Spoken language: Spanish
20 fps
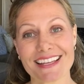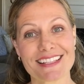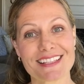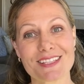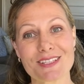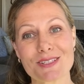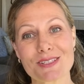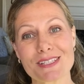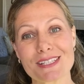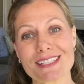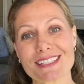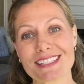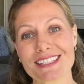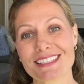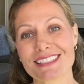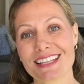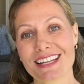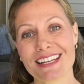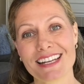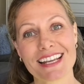Entonces
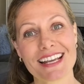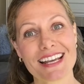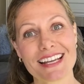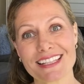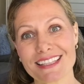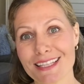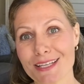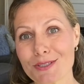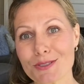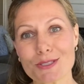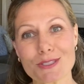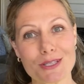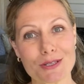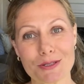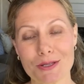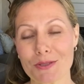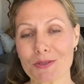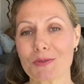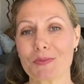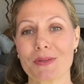están encantados
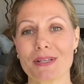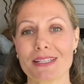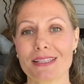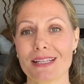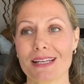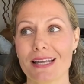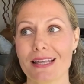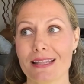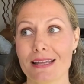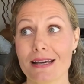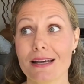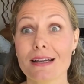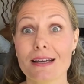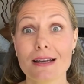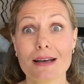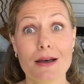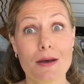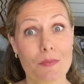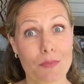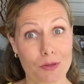desayunando su paleta helada,
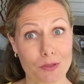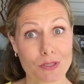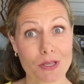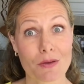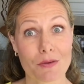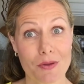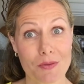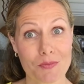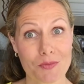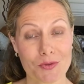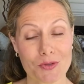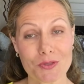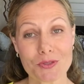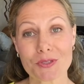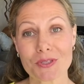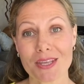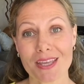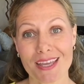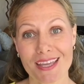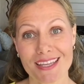pero sabemos
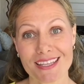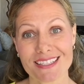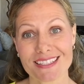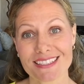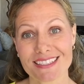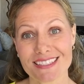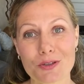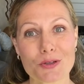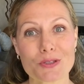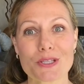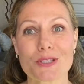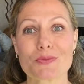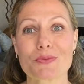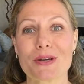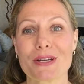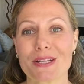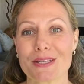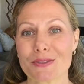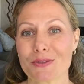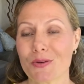que es cosas
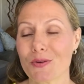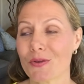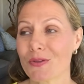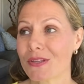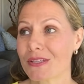buenas, ¿no?